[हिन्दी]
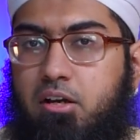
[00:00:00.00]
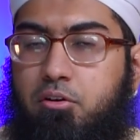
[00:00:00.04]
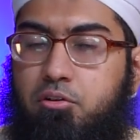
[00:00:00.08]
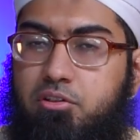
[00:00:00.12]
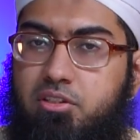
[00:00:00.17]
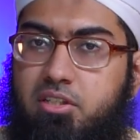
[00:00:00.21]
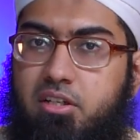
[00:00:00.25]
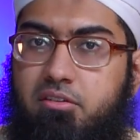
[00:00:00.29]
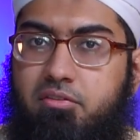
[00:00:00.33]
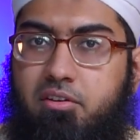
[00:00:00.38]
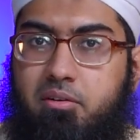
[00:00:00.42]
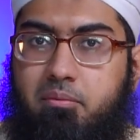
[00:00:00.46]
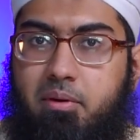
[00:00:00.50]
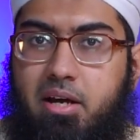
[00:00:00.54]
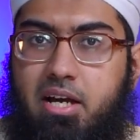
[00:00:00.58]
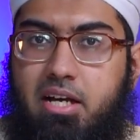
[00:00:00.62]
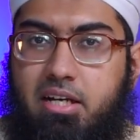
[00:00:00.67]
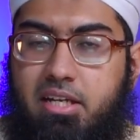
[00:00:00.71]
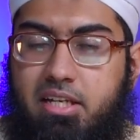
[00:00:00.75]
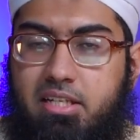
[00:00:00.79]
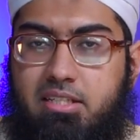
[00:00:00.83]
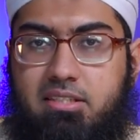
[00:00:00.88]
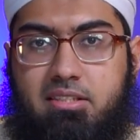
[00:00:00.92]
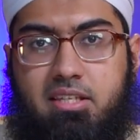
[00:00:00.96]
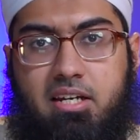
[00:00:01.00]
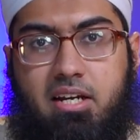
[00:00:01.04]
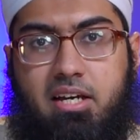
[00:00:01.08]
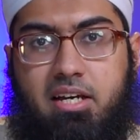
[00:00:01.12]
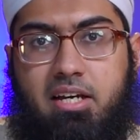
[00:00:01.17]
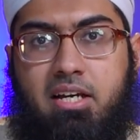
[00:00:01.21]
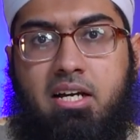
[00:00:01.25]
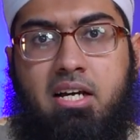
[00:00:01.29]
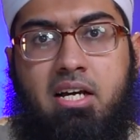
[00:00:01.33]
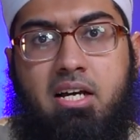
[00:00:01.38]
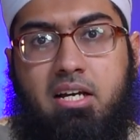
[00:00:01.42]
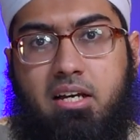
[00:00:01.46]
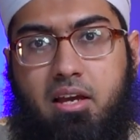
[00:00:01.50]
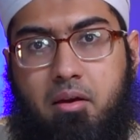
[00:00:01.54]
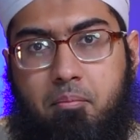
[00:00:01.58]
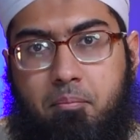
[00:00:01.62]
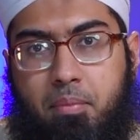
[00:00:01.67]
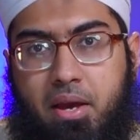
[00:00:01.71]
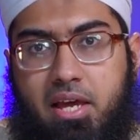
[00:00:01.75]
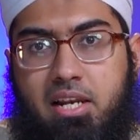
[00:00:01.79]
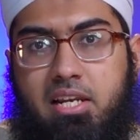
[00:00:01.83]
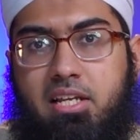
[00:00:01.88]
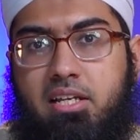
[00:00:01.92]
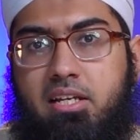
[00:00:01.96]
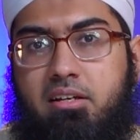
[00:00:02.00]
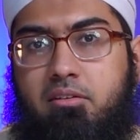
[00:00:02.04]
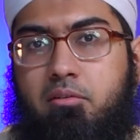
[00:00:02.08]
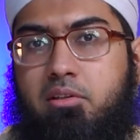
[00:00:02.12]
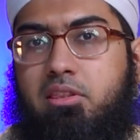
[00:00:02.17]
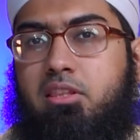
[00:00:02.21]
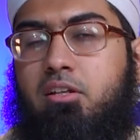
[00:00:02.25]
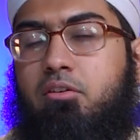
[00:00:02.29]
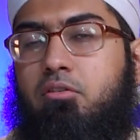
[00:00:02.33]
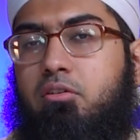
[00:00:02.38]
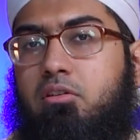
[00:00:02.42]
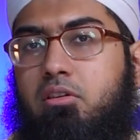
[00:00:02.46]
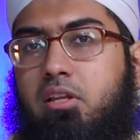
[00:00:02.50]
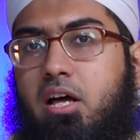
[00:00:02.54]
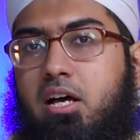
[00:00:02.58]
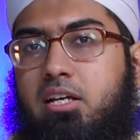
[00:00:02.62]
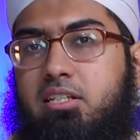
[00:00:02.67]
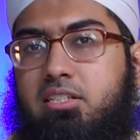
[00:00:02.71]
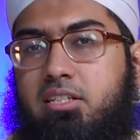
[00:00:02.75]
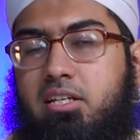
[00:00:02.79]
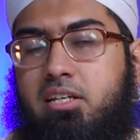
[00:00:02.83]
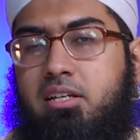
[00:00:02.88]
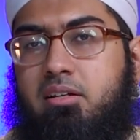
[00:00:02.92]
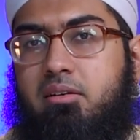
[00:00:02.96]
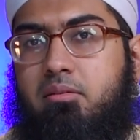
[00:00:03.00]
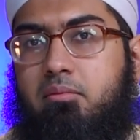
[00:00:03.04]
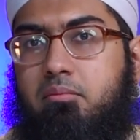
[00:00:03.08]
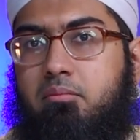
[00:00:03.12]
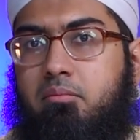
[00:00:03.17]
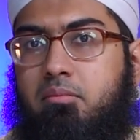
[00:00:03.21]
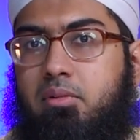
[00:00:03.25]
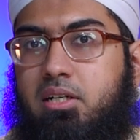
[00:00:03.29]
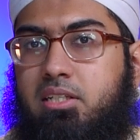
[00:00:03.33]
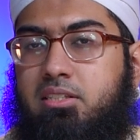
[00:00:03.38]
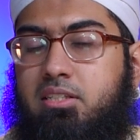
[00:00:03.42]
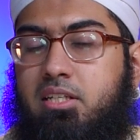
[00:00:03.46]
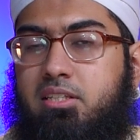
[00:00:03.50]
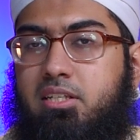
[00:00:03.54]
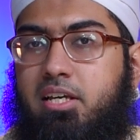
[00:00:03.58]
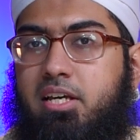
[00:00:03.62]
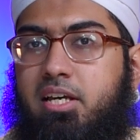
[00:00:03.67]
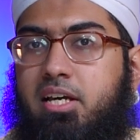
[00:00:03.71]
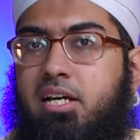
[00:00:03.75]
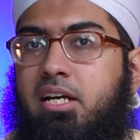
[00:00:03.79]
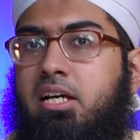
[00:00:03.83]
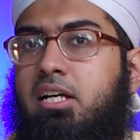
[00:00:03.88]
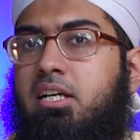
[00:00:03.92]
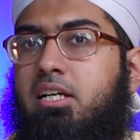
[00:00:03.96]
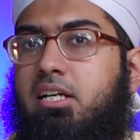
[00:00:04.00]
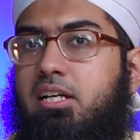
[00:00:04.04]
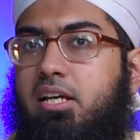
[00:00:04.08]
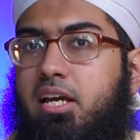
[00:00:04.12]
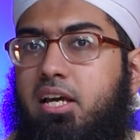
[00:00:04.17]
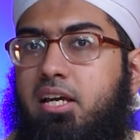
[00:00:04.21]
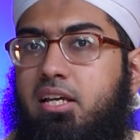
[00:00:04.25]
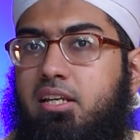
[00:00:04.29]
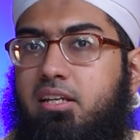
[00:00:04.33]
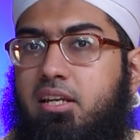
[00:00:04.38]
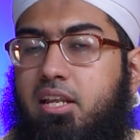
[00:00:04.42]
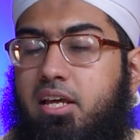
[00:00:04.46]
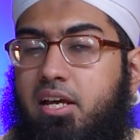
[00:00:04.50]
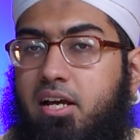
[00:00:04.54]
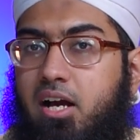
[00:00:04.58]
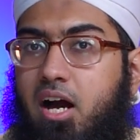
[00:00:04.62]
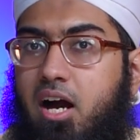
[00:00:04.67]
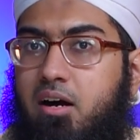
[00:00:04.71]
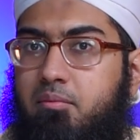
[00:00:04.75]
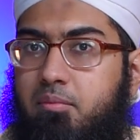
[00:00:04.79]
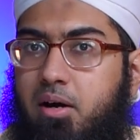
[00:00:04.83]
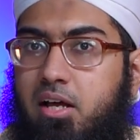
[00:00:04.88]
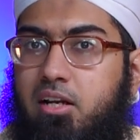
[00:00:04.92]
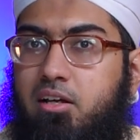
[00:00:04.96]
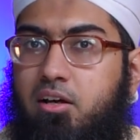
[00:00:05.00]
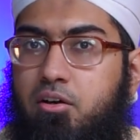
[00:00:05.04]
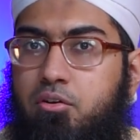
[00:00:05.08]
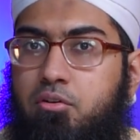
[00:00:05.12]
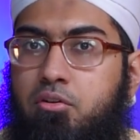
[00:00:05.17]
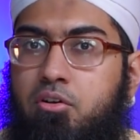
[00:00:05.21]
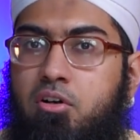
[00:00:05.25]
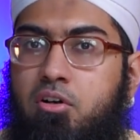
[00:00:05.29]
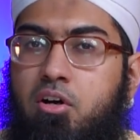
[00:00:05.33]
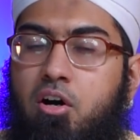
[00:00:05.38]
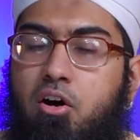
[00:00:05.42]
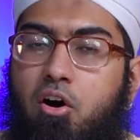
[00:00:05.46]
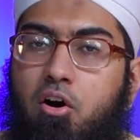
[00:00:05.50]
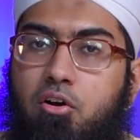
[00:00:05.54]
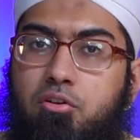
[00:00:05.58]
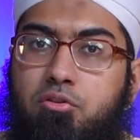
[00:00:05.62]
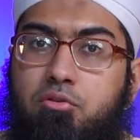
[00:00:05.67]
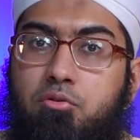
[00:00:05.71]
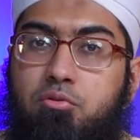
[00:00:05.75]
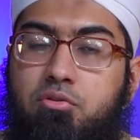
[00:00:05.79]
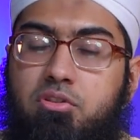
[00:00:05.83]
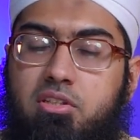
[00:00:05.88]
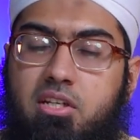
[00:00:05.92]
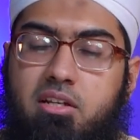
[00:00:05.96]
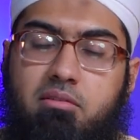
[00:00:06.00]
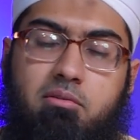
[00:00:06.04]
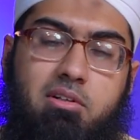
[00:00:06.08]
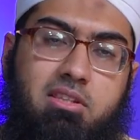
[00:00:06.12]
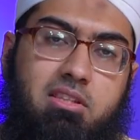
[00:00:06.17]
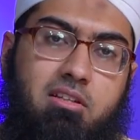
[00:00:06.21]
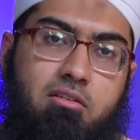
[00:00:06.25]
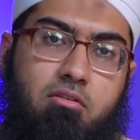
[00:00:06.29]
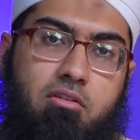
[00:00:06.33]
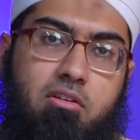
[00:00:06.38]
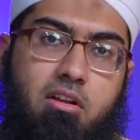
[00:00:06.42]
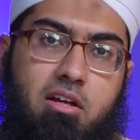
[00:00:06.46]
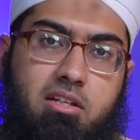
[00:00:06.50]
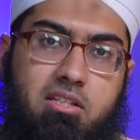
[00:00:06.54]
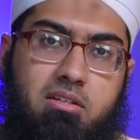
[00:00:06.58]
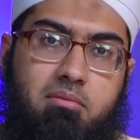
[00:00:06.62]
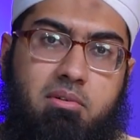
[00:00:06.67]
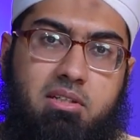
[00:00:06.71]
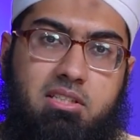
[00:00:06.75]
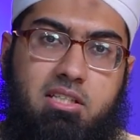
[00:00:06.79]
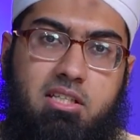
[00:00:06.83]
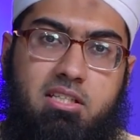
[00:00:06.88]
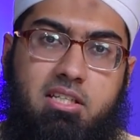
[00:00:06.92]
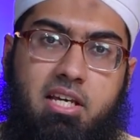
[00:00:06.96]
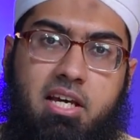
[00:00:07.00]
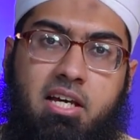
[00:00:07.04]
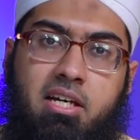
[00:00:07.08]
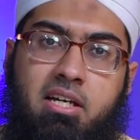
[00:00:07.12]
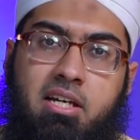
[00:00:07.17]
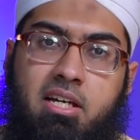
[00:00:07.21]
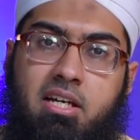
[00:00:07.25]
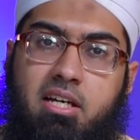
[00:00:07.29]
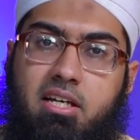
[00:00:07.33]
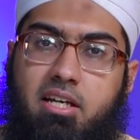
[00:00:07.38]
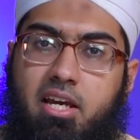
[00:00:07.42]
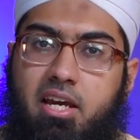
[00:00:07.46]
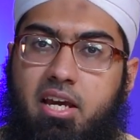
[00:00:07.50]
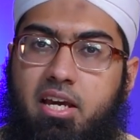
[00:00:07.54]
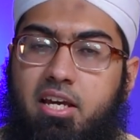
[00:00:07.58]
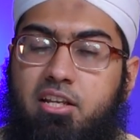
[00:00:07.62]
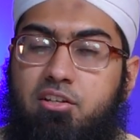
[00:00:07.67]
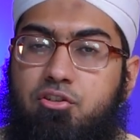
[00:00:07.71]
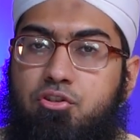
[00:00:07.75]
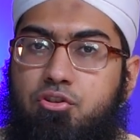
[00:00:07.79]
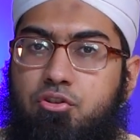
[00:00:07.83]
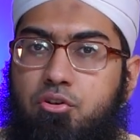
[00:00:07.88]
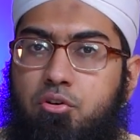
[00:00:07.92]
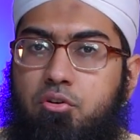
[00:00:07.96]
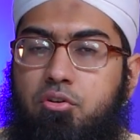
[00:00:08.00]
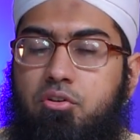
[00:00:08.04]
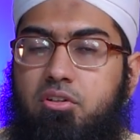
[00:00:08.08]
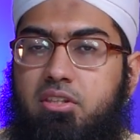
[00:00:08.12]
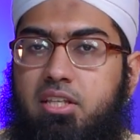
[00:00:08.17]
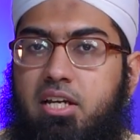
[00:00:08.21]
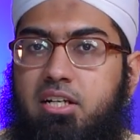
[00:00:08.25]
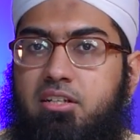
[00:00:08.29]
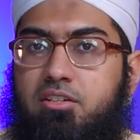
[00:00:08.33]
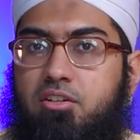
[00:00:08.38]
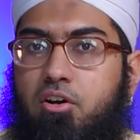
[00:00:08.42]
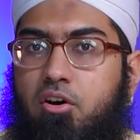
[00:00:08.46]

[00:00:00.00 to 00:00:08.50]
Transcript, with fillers: कुछ ने फरमाया कि इस तरह है कि पहले वत्तकुल्लाह से मकसद यह है कि नेक अमाल करो और दूसरे वत्तकुल्लाह से मकसद यह है कि इंश्योर दैट